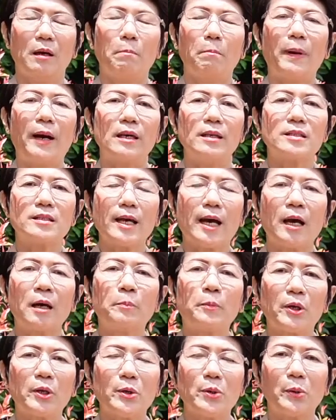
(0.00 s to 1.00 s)
ไปสร้าง
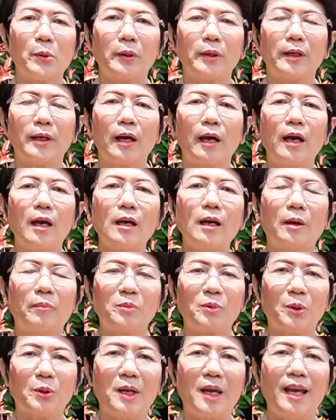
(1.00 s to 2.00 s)
ประโยชน์ให้กับ
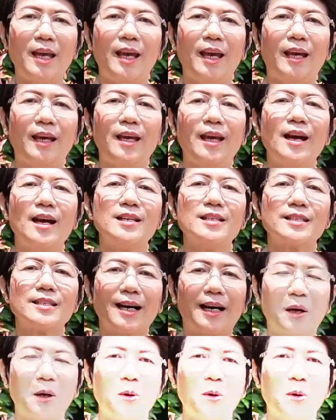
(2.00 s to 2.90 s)
ตนเอง สัง